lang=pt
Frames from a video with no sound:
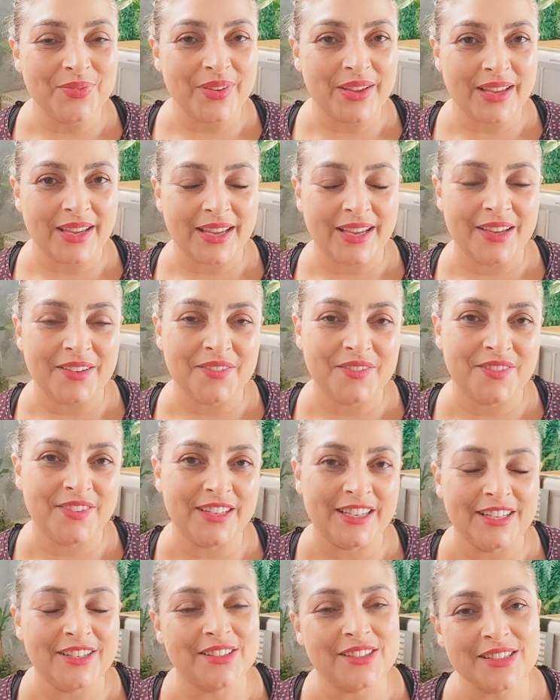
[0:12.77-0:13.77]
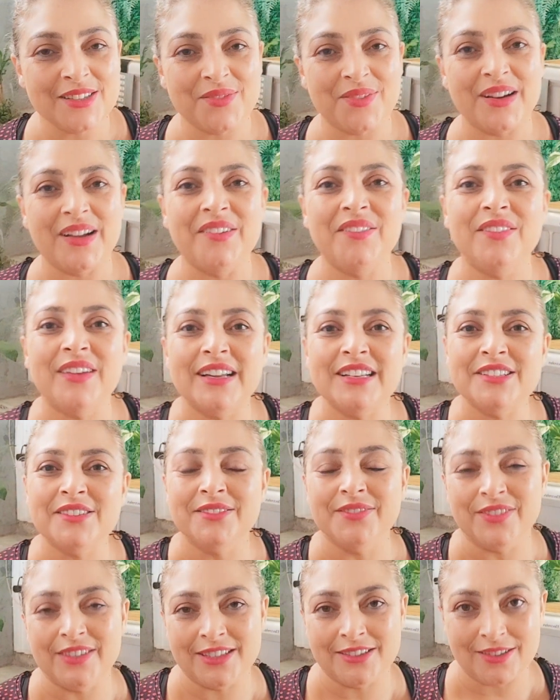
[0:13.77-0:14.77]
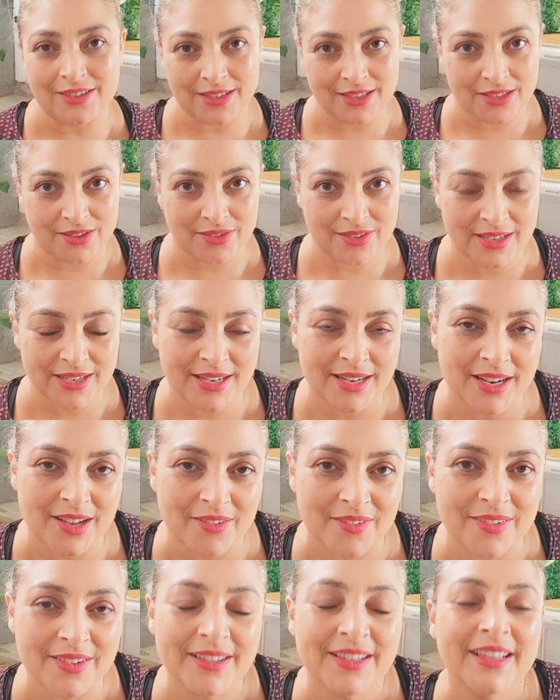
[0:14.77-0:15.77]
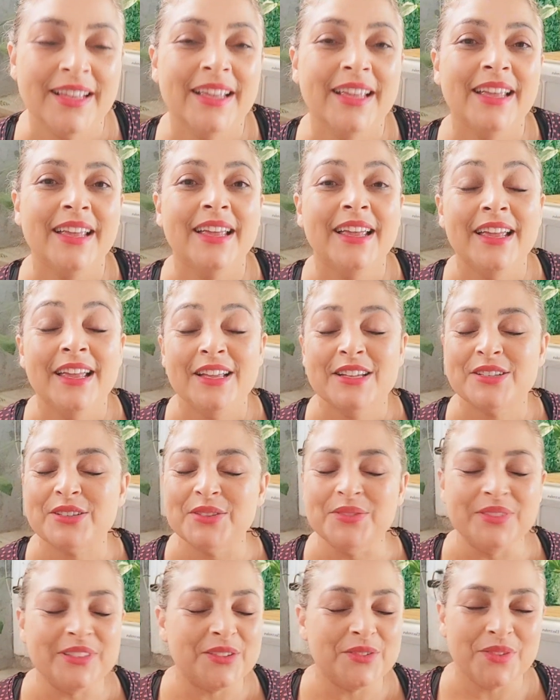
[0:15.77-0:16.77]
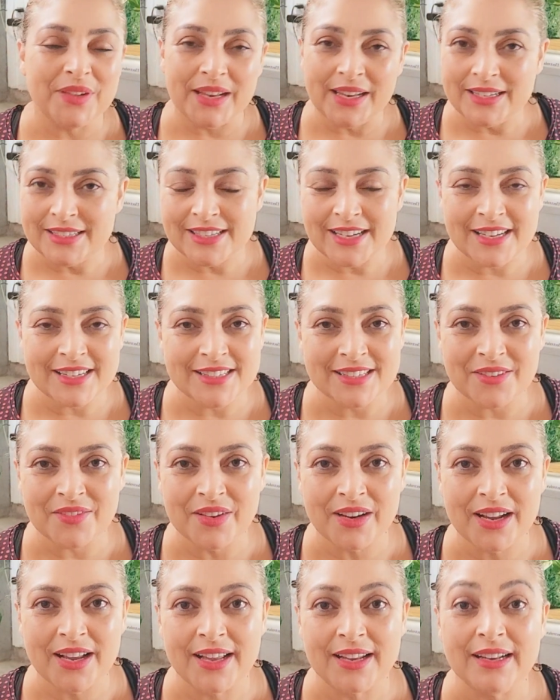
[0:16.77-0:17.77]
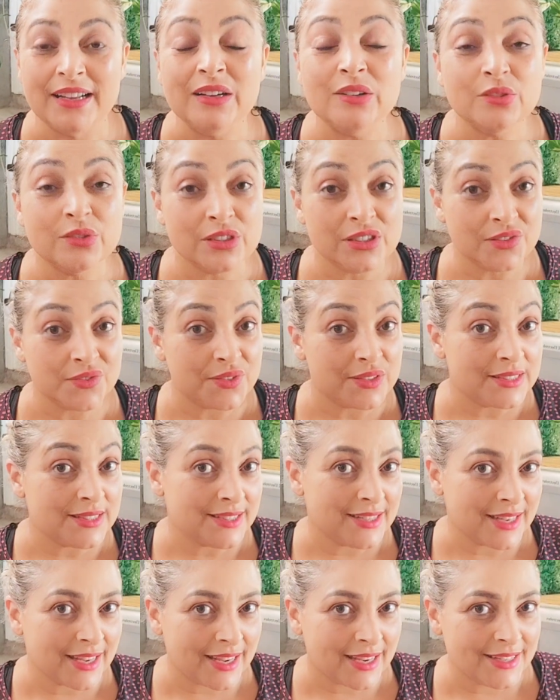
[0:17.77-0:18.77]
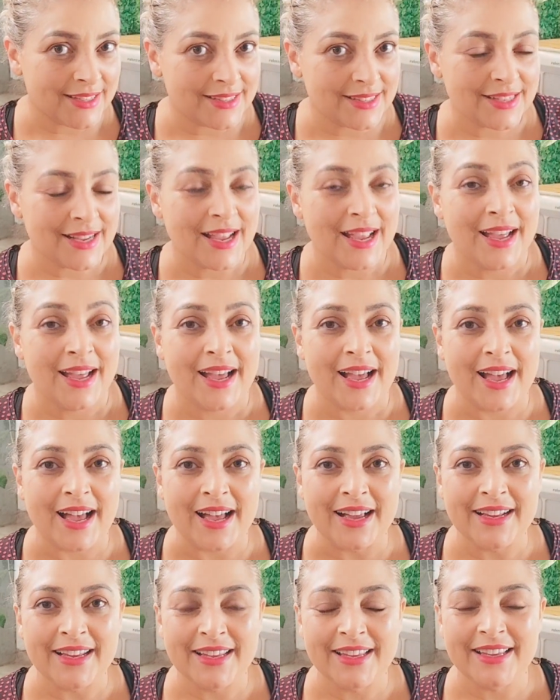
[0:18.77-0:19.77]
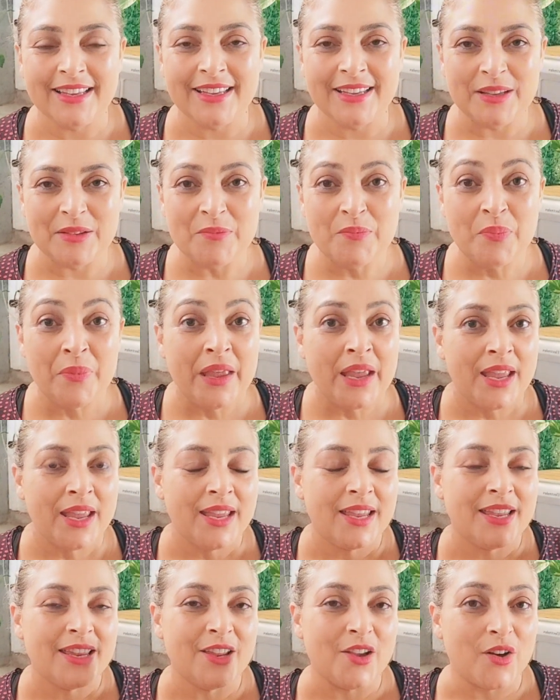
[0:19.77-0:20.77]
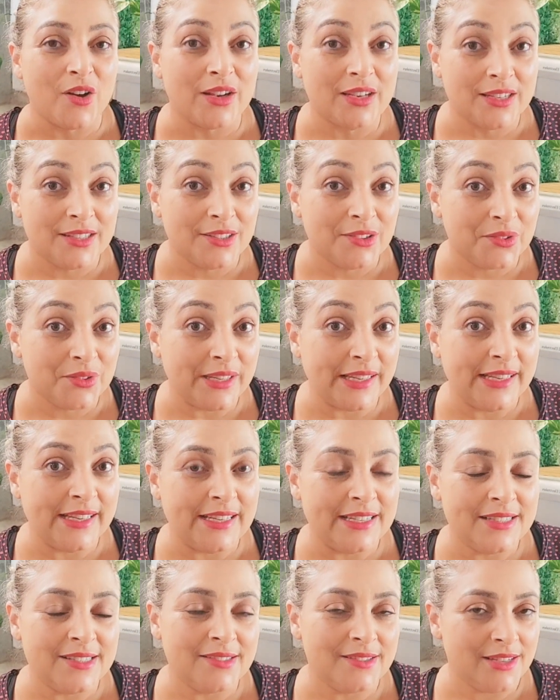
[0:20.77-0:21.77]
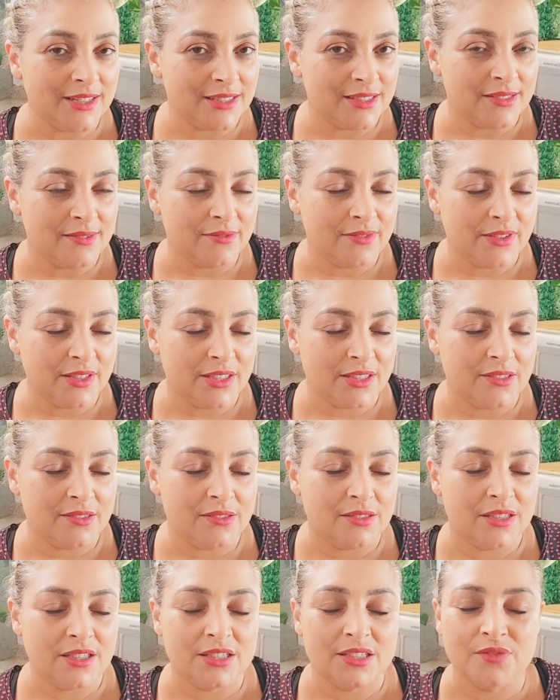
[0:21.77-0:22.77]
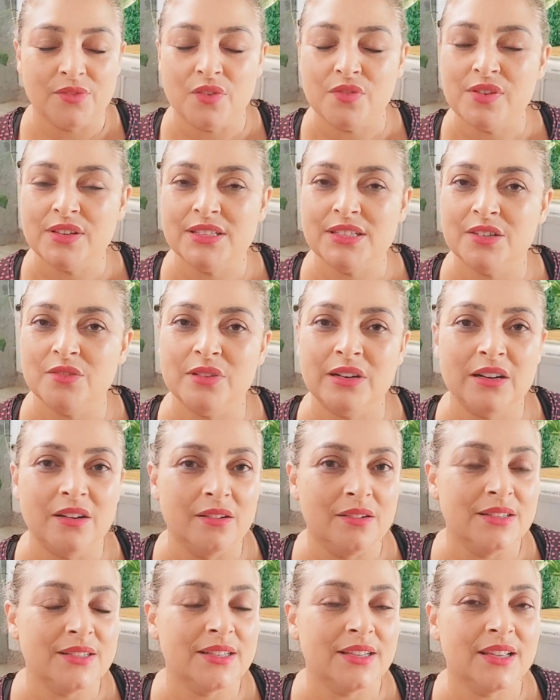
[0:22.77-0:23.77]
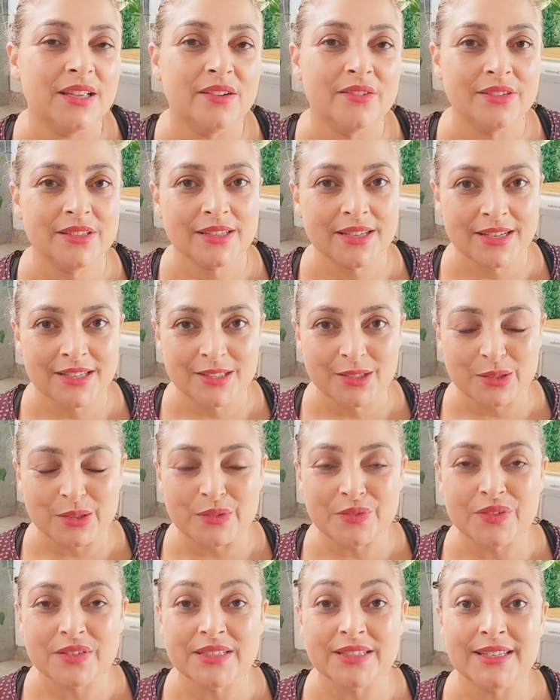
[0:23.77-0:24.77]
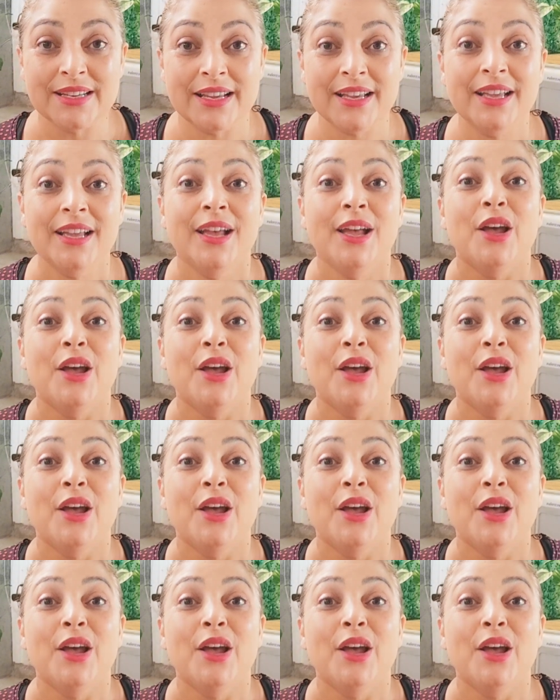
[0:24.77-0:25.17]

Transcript: bem-vindos para mais um vídeo aqui no canal. Estou muito feliz de receber cada um de vocês aqui. E olha, no início desse vídeo, gente, eu vou fazer uma coisa que eu esqueço de fazer